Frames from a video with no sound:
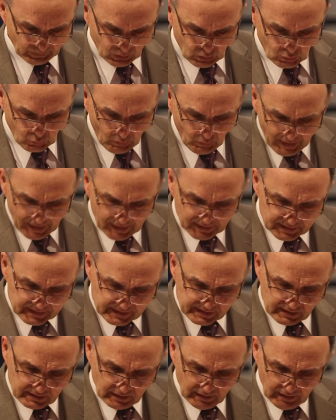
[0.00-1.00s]

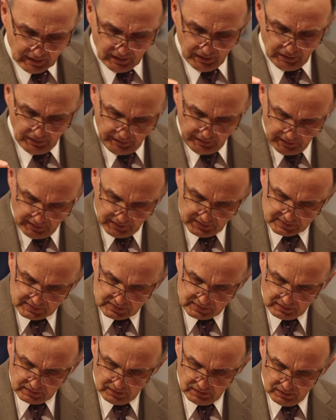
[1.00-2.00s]
Christ
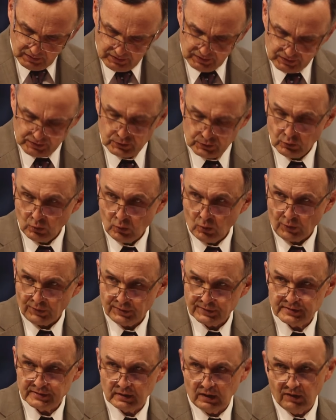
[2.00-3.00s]
is the
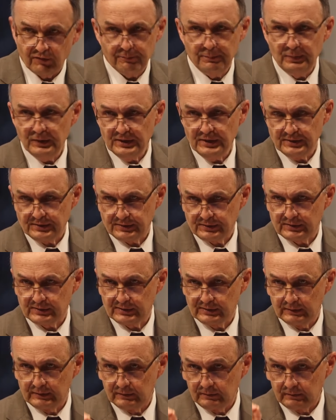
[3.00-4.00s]
source of
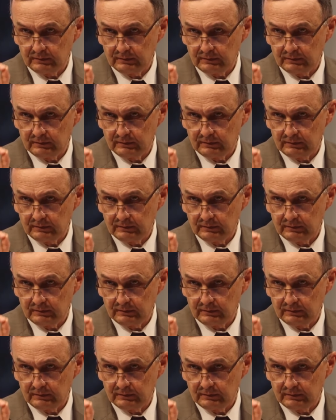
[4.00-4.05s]
peace.